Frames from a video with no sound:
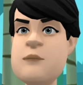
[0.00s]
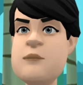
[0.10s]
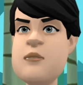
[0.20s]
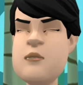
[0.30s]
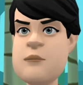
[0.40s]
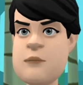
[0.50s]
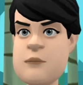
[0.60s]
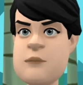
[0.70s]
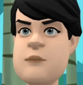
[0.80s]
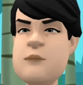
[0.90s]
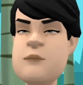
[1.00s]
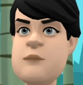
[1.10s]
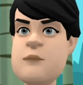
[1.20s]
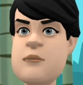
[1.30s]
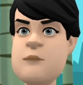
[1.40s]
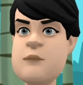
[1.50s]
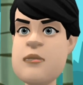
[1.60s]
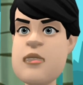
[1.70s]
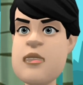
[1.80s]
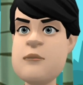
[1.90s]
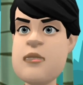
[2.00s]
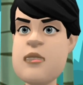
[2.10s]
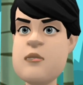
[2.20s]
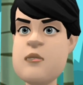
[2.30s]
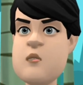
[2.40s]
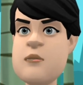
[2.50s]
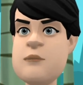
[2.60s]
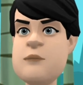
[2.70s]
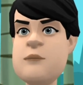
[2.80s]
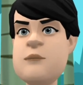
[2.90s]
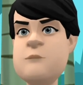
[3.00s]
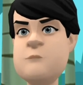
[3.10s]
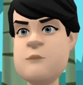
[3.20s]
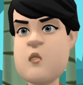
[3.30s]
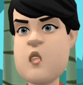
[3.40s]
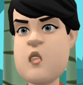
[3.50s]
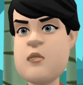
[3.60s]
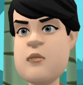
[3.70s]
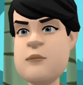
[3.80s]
काश वे पुराने दिन लौट आए